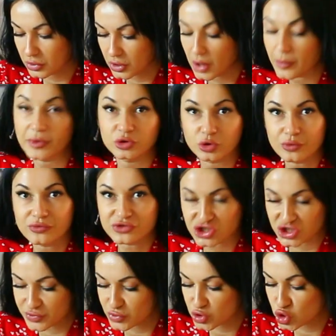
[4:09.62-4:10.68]
а потом в
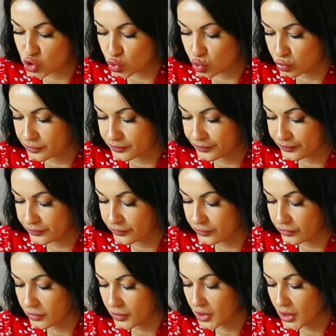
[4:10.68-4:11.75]
чипсу
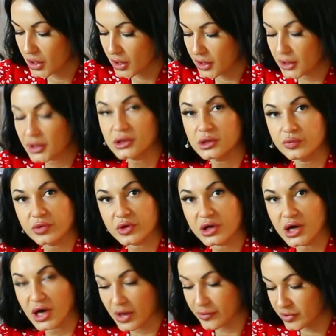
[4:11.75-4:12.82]
и на
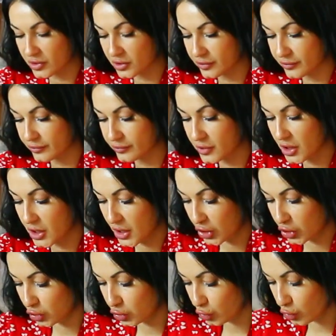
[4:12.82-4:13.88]
пергамент.
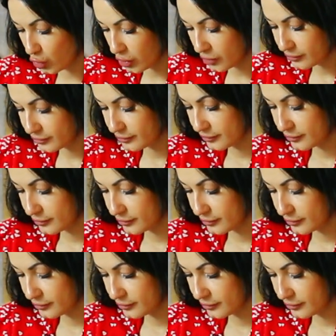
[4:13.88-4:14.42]
Но